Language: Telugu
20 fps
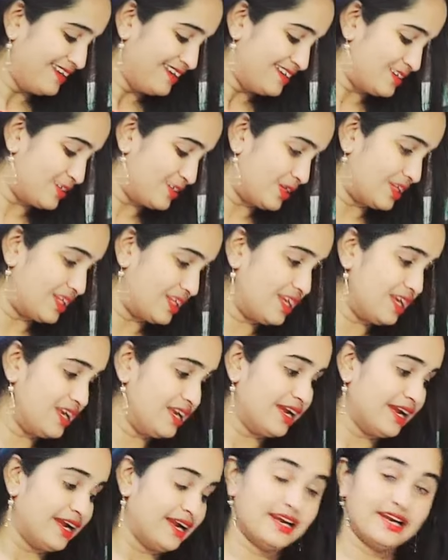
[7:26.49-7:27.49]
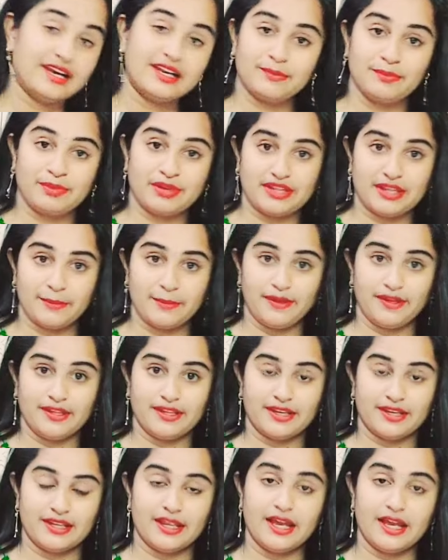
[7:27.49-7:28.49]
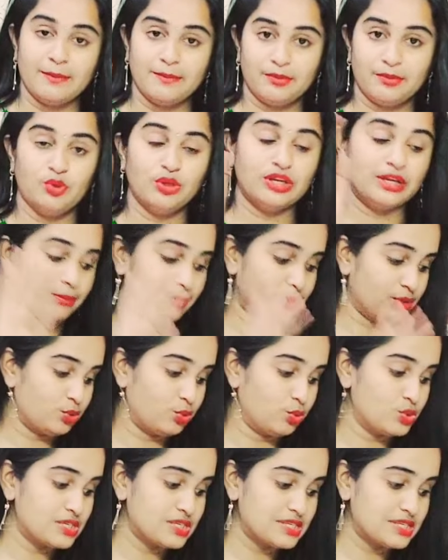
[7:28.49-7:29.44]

సో అది అండ్ ఇప్పుడు అది అయిపోయింది కదా ఇప్పుడు నేను మీకు